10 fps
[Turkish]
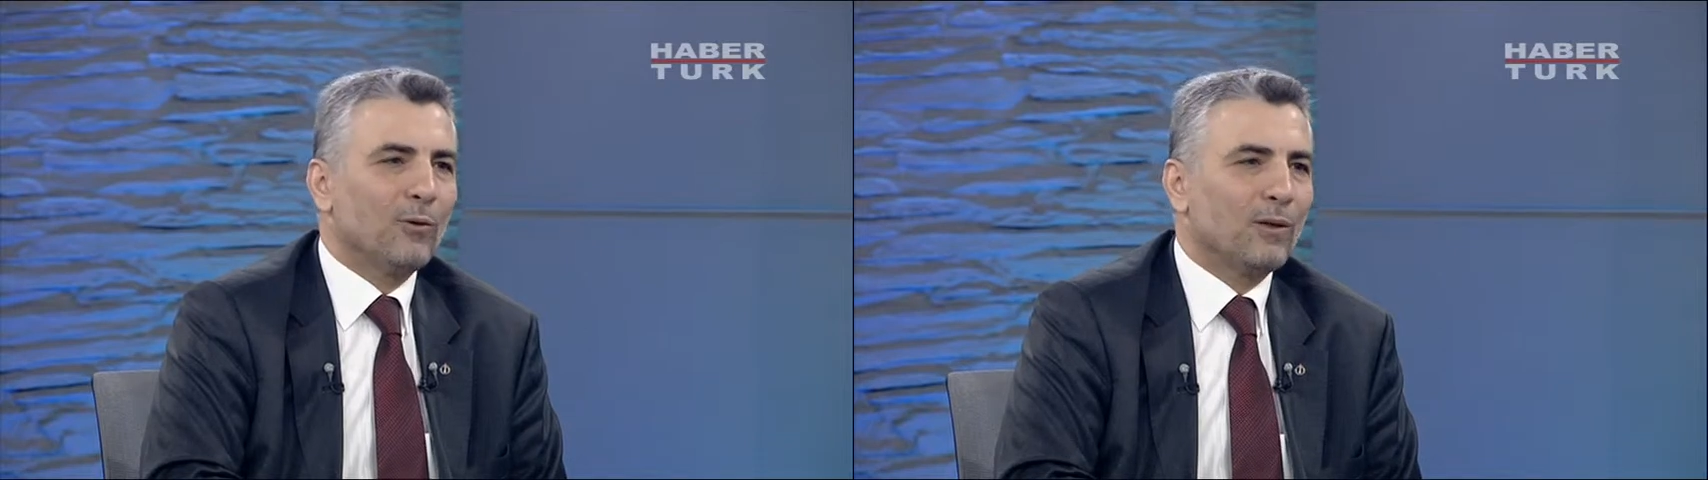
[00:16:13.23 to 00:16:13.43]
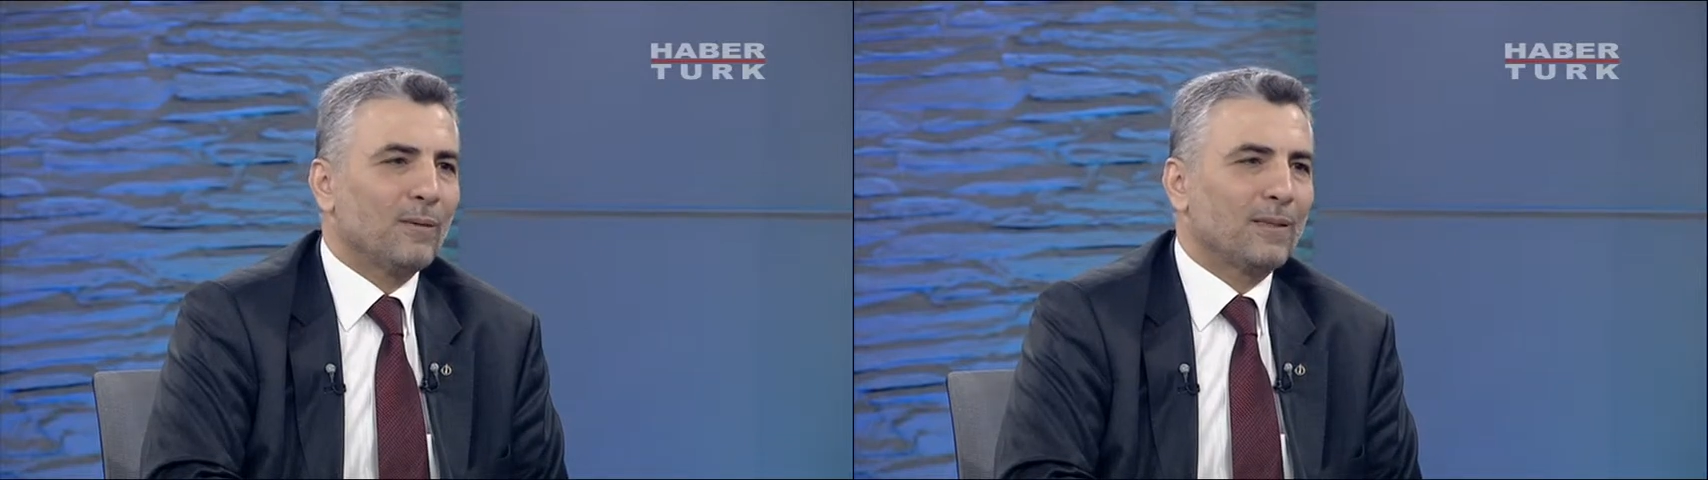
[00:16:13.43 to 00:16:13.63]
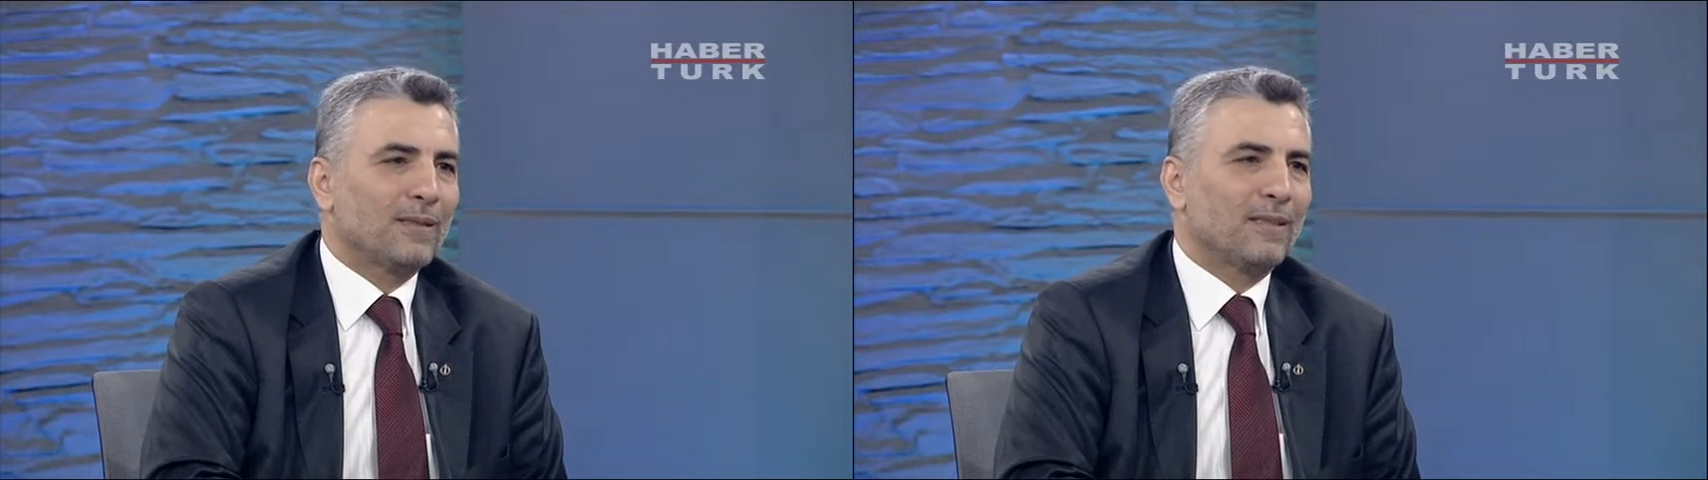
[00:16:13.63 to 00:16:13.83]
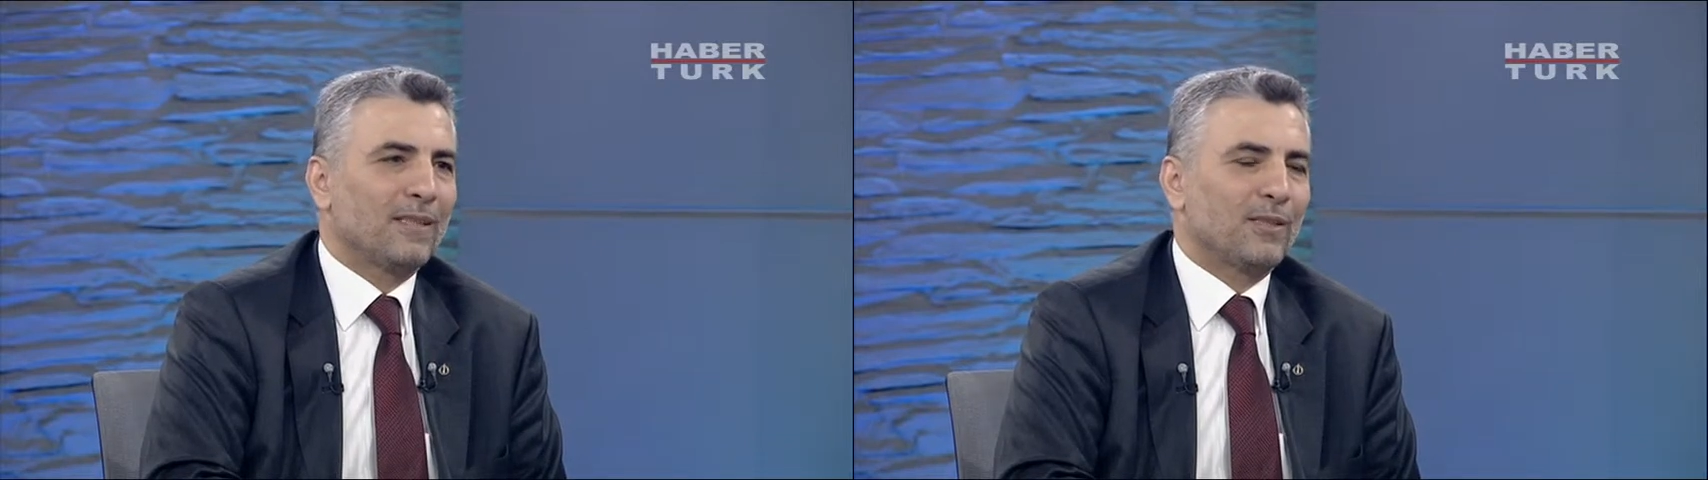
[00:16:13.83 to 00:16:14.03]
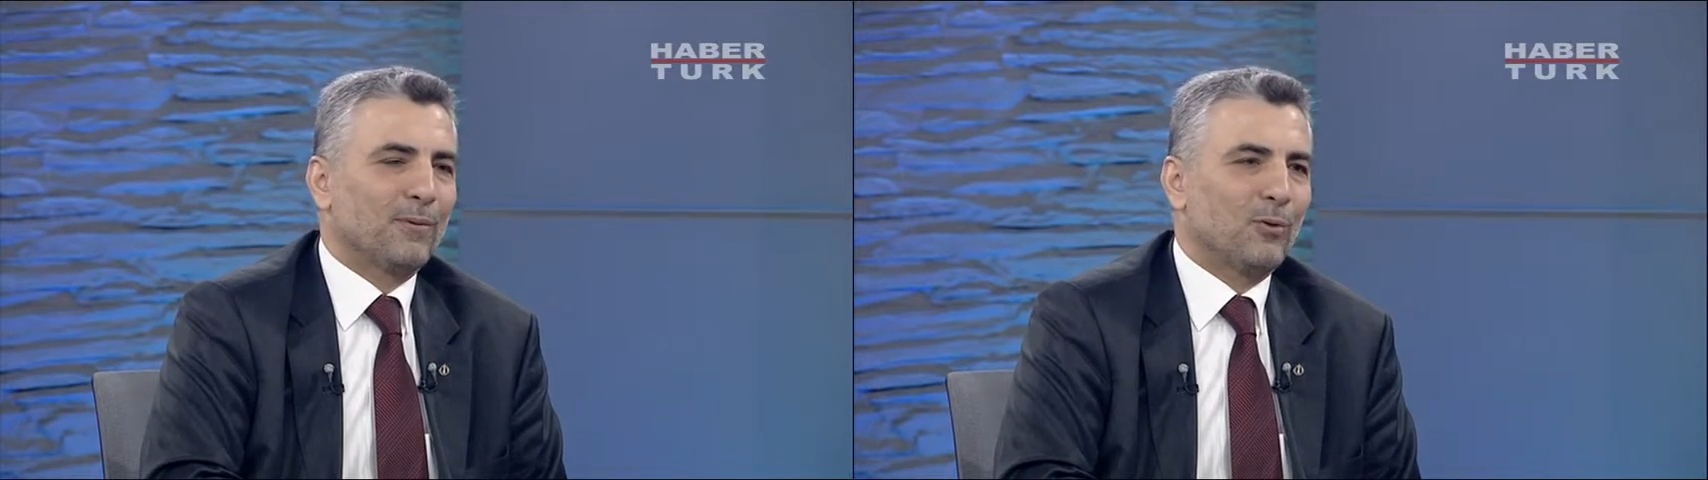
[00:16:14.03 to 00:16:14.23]
oylaması
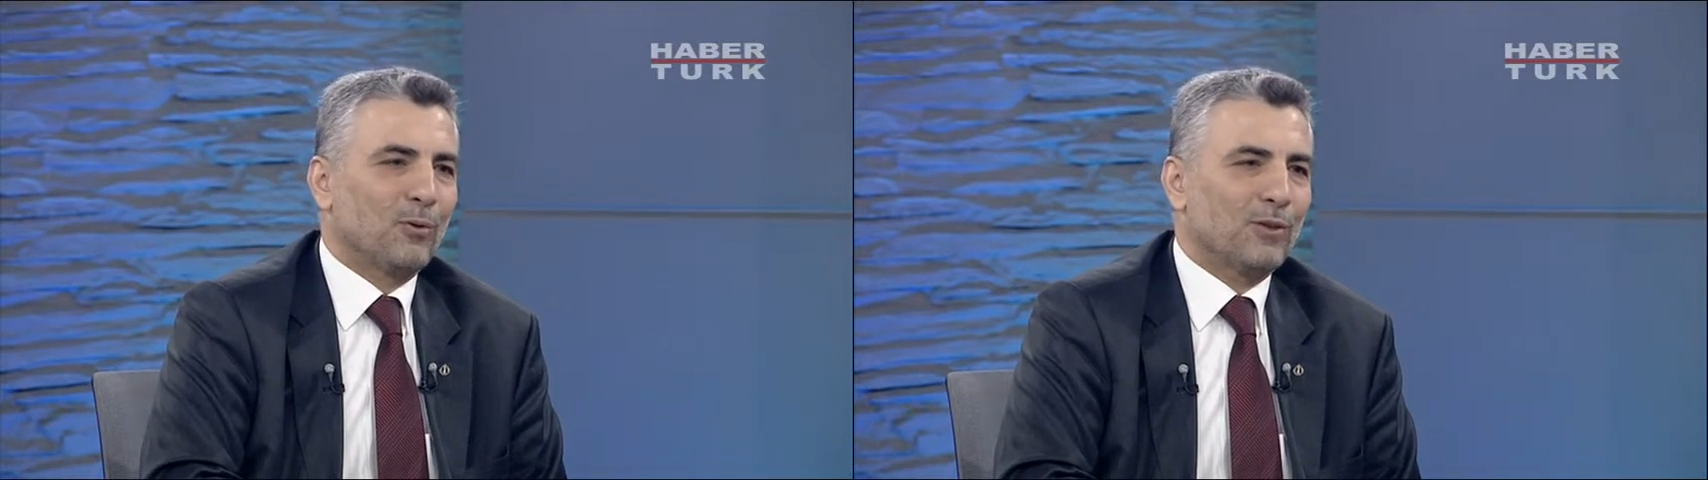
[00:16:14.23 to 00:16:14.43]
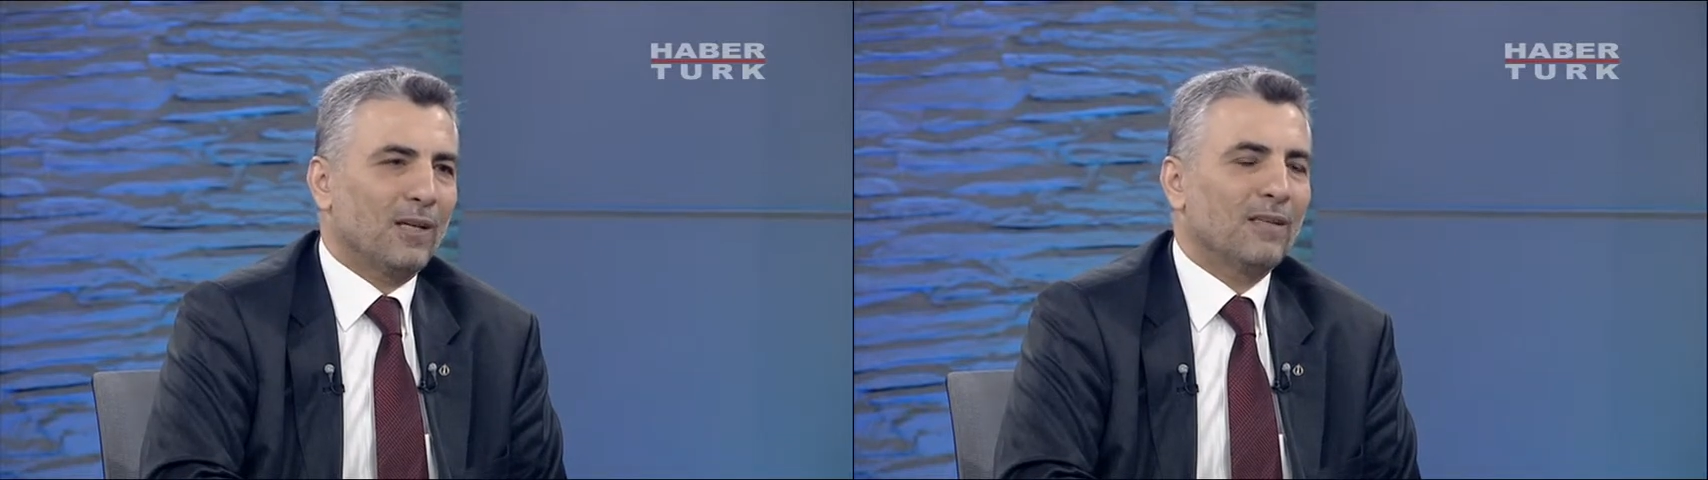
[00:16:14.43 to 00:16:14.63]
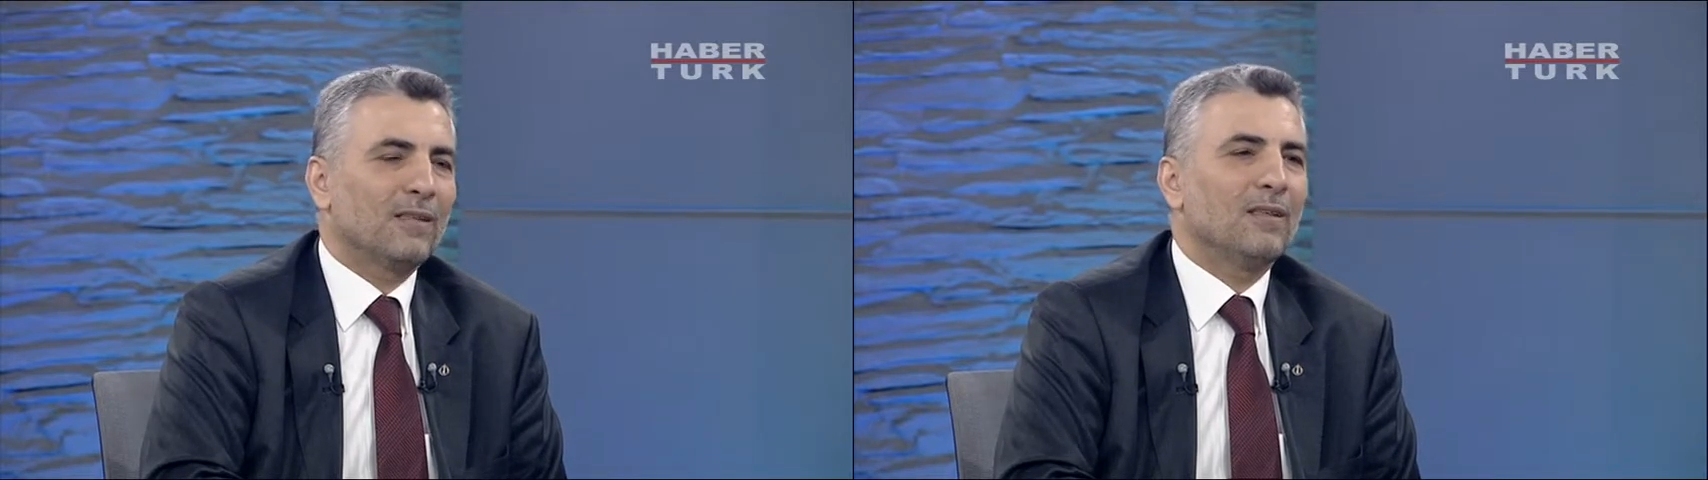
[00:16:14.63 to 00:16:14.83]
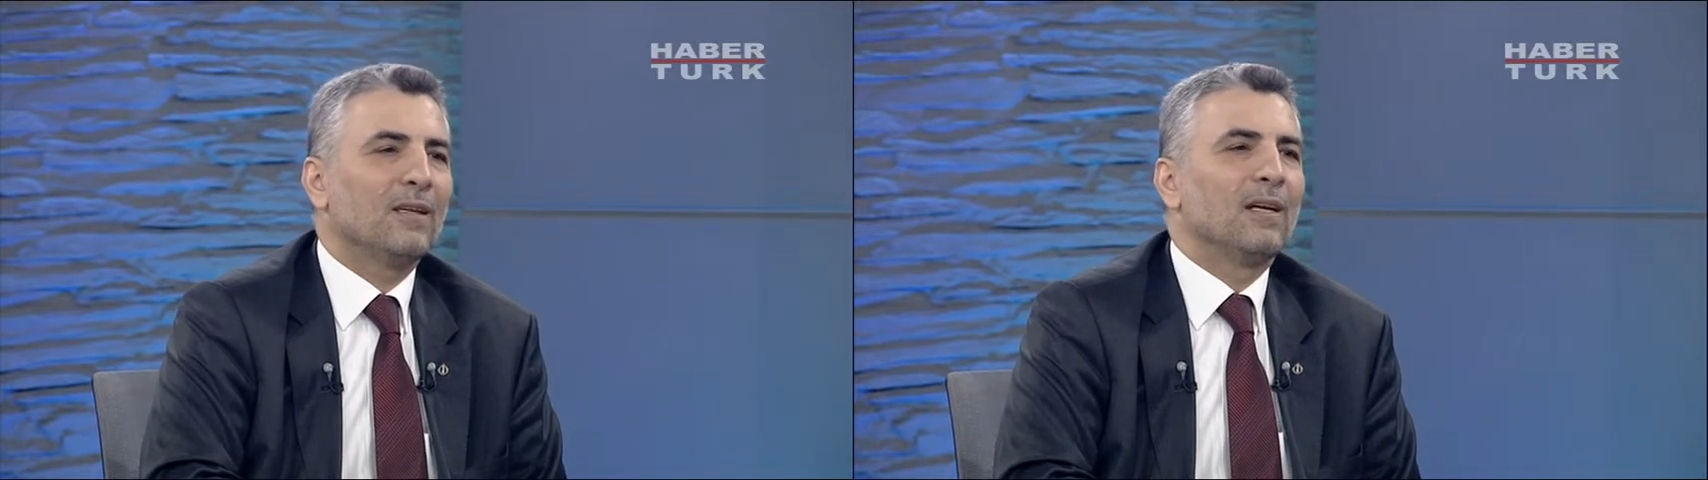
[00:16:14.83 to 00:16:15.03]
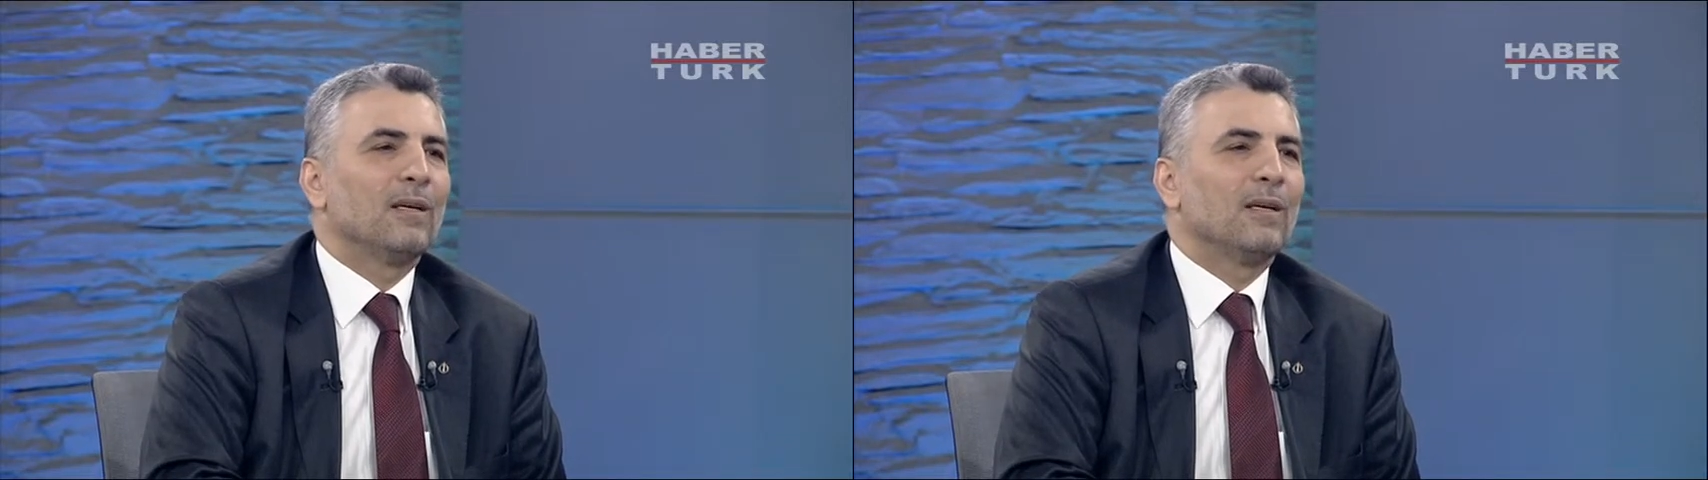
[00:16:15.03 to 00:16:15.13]
seçimi olacaktır.